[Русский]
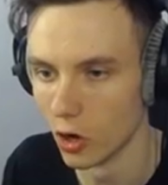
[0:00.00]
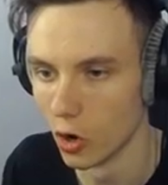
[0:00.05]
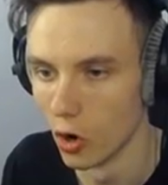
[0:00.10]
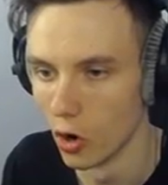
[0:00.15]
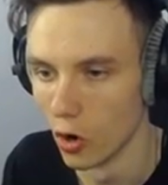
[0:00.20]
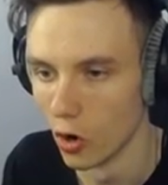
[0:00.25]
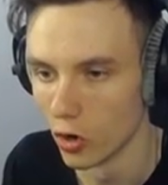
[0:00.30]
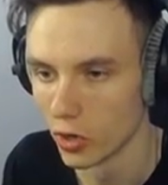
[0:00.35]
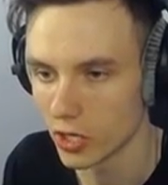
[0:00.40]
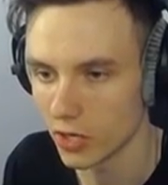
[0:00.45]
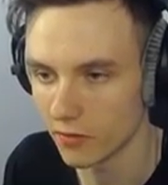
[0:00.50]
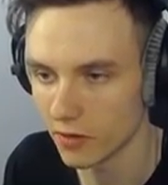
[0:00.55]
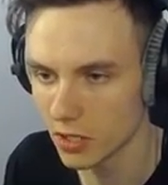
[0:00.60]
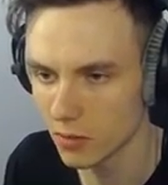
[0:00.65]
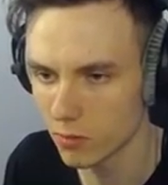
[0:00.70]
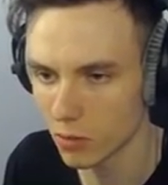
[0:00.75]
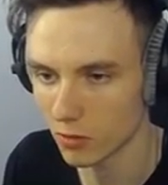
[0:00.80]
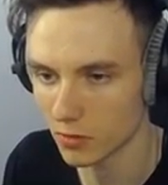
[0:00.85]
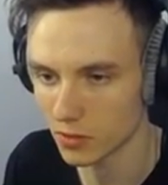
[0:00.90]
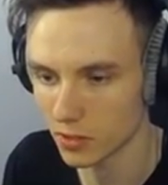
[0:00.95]
О, я
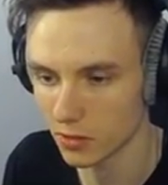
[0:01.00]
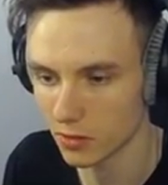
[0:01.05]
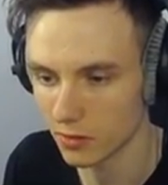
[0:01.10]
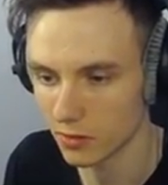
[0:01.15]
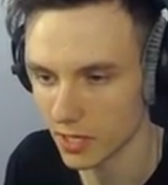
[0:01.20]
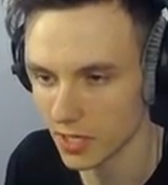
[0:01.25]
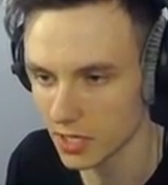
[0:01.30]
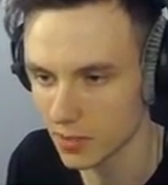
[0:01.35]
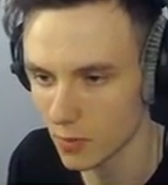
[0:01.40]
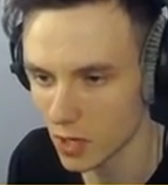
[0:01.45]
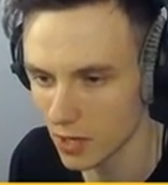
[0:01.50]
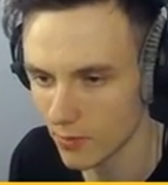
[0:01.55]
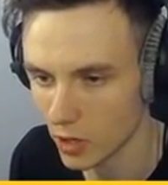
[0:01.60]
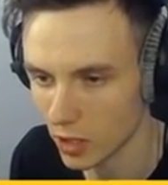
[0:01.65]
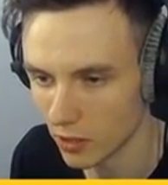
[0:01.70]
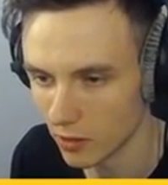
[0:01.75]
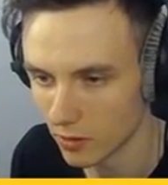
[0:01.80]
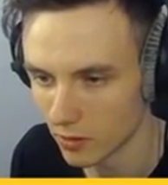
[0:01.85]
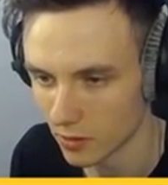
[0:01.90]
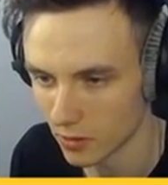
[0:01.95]
выбрался, найс,
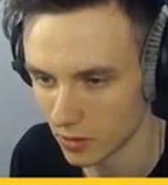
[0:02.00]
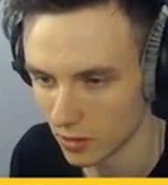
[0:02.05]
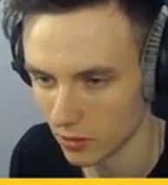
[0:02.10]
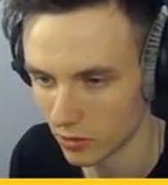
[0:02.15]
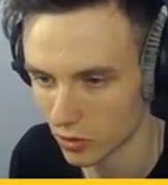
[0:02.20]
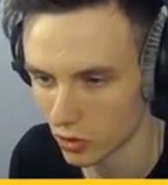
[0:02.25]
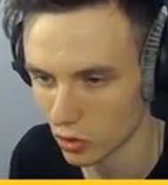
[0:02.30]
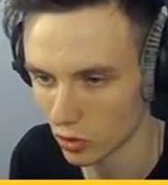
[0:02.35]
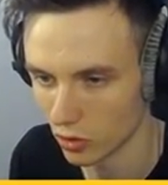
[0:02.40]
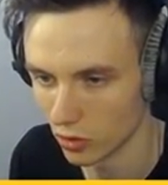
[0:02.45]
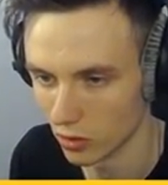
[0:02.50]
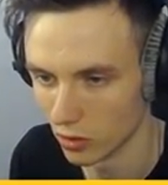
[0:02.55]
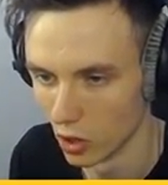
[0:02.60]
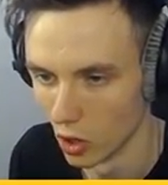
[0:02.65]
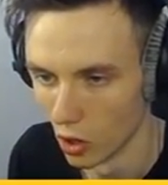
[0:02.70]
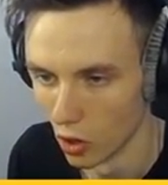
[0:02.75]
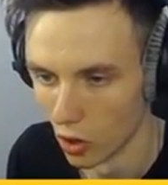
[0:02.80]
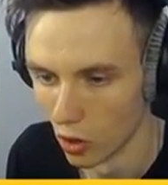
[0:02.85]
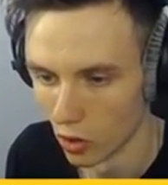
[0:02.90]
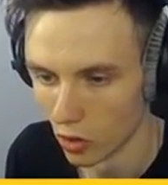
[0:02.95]
бэба. Это что?
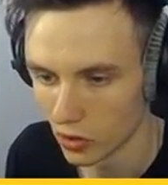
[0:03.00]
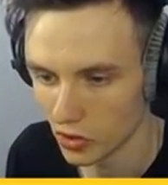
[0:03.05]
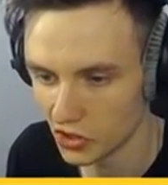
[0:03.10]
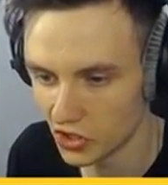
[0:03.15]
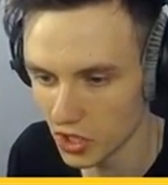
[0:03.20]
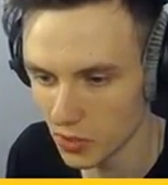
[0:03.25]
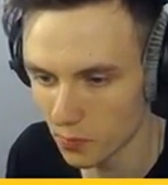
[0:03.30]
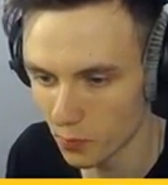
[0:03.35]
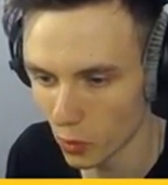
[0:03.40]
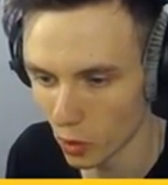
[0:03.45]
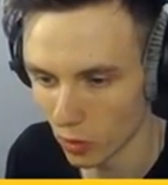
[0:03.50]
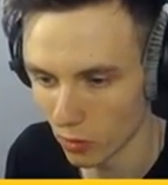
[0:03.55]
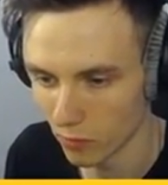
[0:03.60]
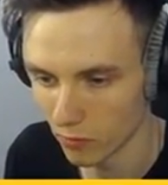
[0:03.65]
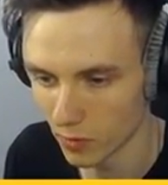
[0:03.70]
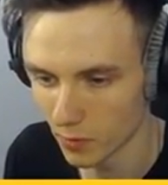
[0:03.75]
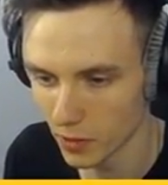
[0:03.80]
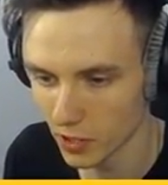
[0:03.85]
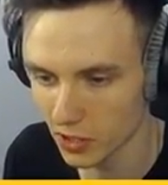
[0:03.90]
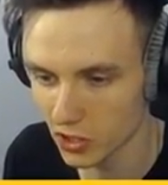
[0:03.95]
Зиппо,
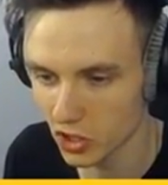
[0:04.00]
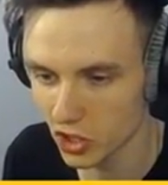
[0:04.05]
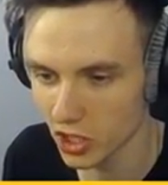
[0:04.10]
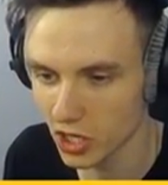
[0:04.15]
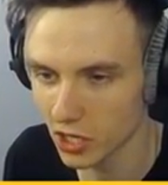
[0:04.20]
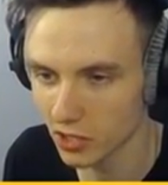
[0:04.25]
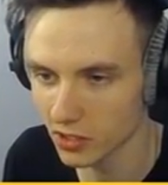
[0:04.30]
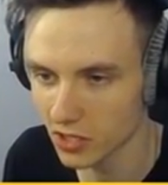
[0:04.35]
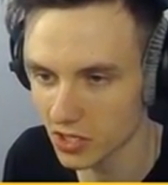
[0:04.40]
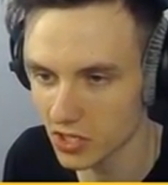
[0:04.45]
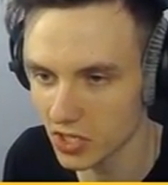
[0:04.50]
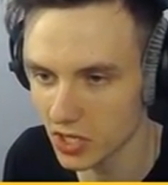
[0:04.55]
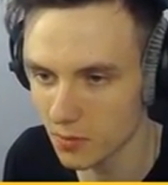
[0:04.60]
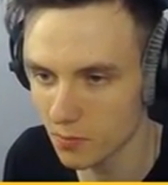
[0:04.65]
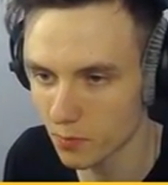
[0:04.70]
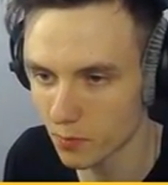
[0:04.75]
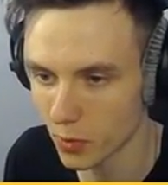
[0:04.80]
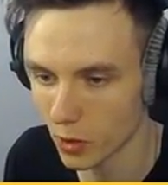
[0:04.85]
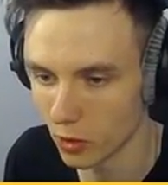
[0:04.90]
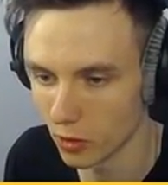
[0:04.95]
выпала зажигалка
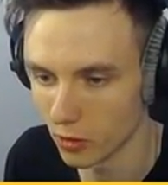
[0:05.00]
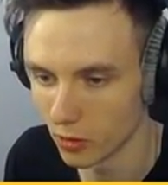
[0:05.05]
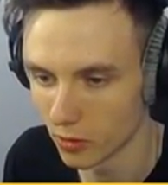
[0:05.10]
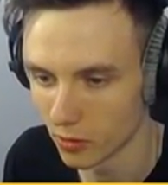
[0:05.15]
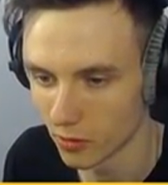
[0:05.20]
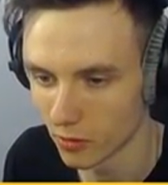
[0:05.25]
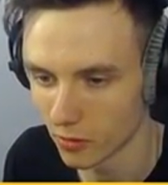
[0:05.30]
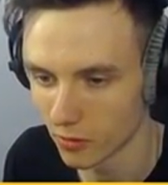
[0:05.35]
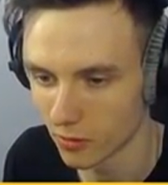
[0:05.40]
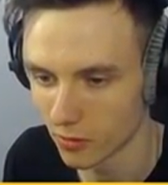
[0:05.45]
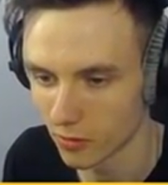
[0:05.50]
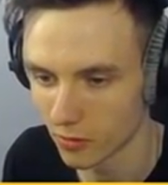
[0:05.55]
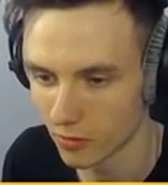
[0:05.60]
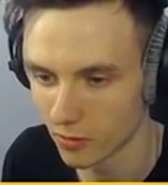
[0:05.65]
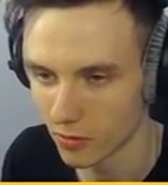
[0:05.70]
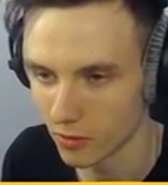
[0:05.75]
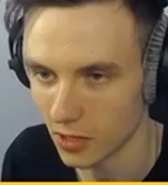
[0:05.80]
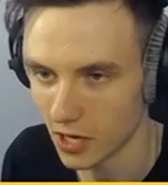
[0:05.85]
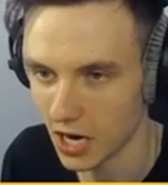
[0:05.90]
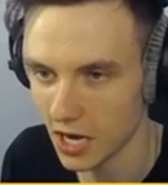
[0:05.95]
Зиппо. А,
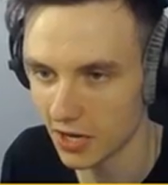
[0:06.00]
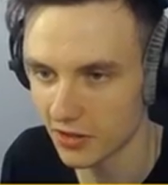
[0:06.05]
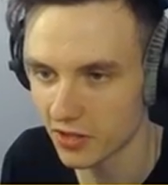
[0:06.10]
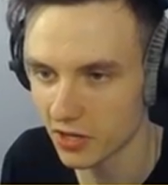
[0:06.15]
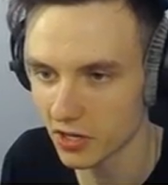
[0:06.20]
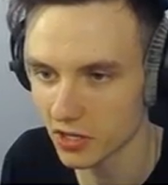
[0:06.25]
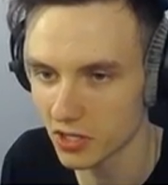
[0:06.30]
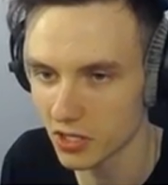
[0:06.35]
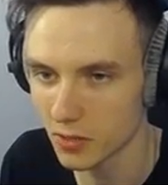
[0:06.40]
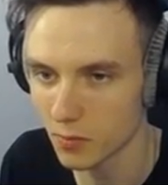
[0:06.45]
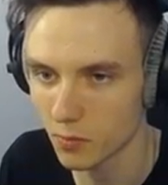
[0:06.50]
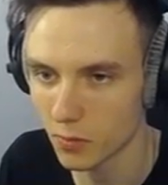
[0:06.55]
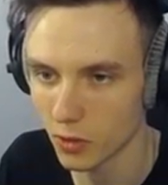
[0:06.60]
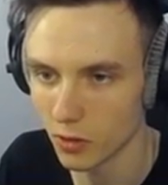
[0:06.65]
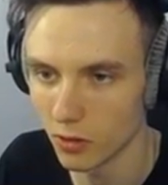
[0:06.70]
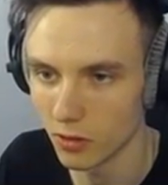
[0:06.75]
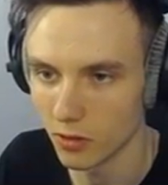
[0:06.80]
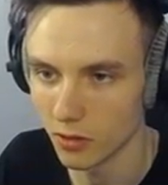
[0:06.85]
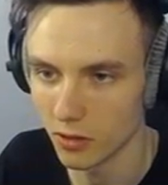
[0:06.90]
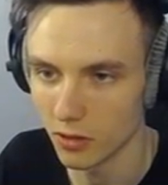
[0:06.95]
Альтер
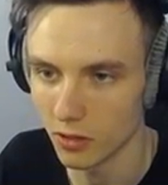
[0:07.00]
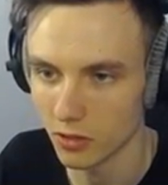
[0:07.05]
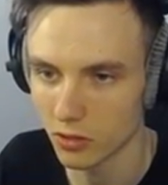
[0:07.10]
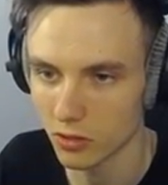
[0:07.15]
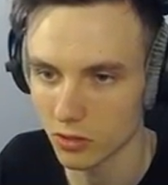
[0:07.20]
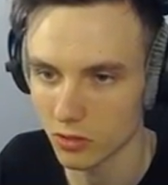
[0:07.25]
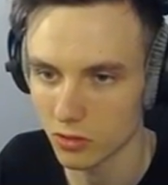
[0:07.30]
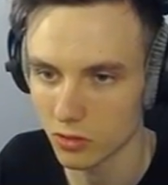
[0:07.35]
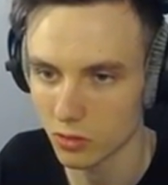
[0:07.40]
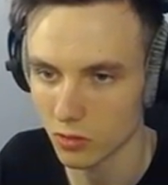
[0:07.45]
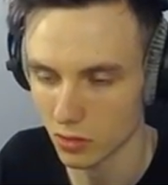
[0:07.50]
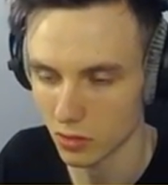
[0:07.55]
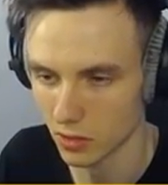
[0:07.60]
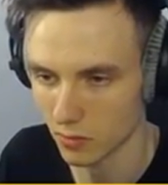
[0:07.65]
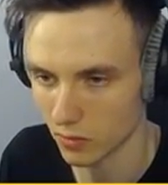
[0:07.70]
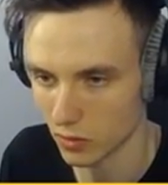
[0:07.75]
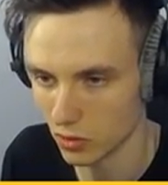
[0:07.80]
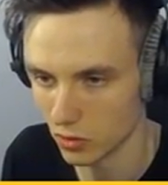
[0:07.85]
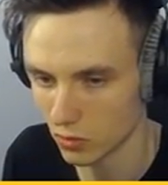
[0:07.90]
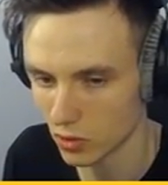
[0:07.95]
Зиппо. Стой,
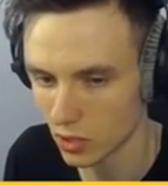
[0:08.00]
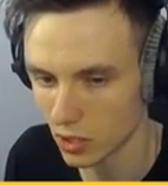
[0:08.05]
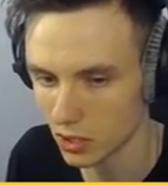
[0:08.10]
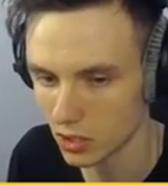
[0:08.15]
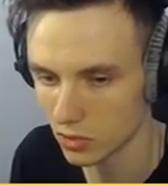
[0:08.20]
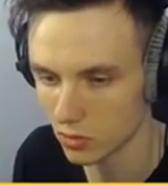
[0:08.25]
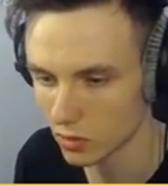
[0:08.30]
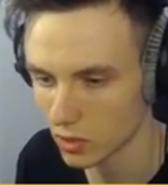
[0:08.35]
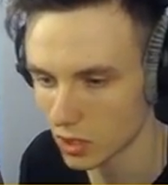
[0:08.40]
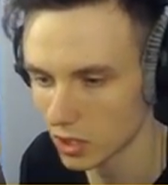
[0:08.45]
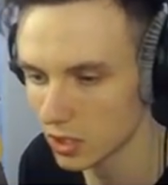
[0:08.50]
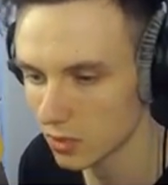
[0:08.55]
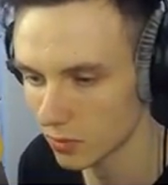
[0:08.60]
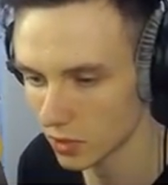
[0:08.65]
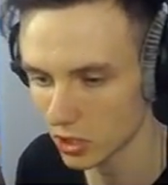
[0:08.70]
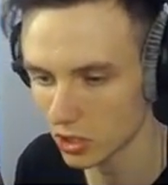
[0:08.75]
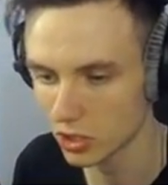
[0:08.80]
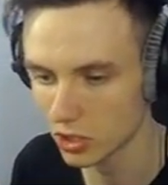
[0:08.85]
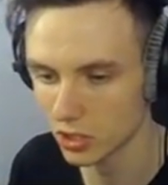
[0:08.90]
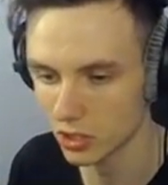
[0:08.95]
Равыч, не уходи, не уходи,
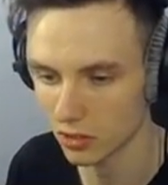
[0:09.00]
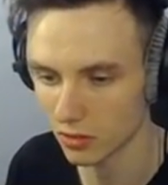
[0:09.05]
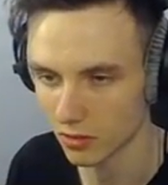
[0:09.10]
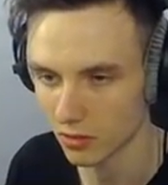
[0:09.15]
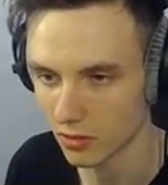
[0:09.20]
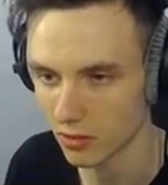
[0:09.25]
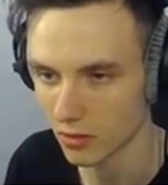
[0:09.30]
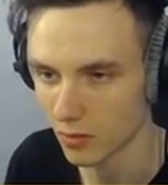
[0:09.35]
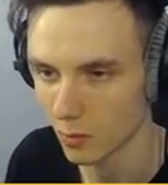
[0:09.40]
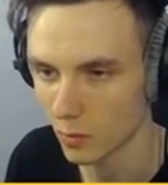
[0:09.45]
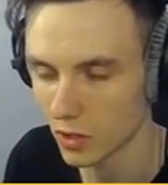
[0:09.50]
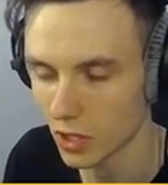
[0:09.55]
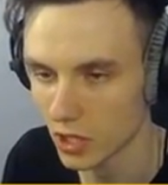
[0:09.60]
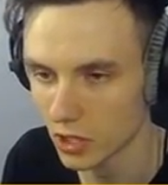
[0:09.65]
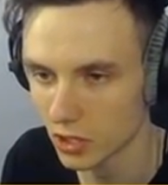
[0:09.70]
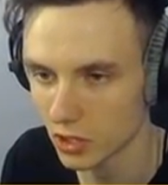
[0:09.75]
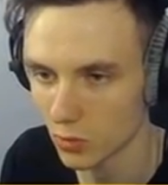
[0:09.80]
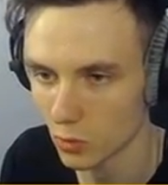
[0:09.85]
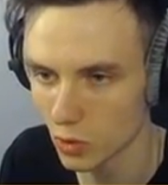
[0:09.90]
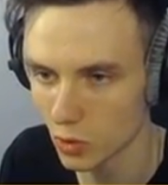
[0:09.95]
подожди.
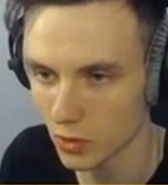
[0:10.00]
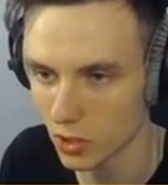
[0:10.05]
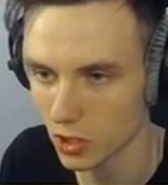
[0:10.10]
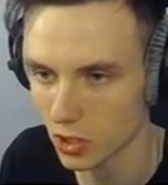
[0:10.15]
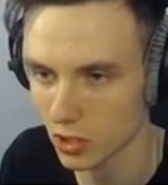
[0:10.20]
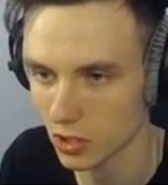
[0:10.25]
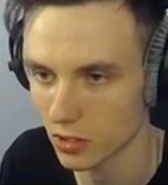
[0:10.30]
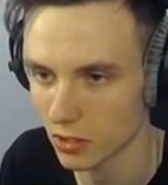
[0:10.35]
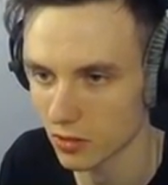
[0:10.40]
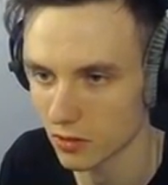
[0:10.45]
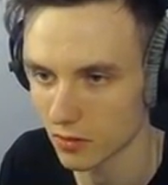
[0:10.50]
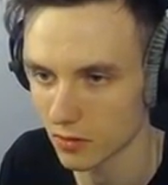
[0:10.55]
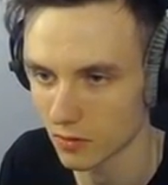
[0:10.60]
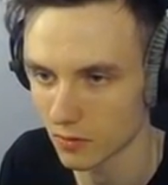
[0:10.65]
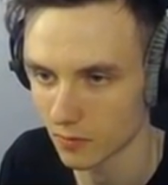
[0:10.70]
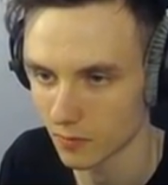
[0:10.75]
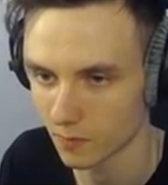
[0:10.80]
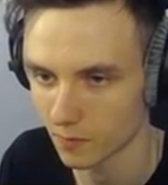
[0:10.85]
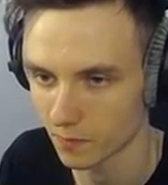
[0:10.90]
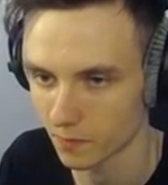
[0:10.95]
Подожди, можешь Я- подождать? Я уже
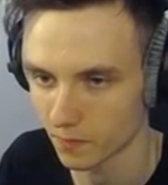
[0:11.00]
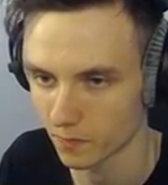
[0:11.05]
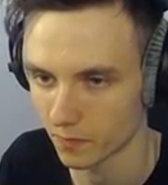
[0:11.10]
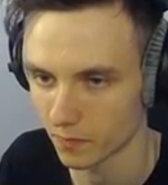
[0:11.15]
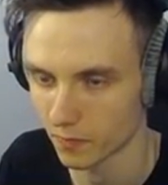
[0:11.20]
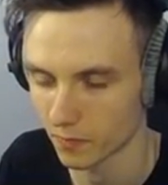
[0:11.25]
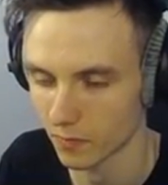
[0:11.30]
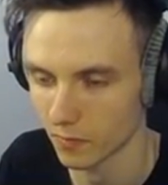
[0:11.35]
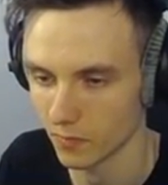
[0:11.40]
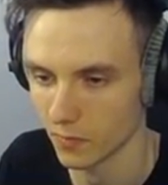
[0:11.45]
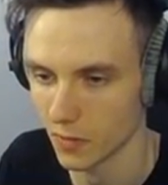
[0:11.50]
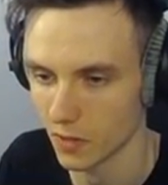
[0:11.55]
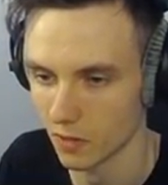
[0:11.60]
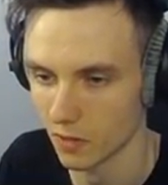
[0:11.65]
все. Нет, нет, нет.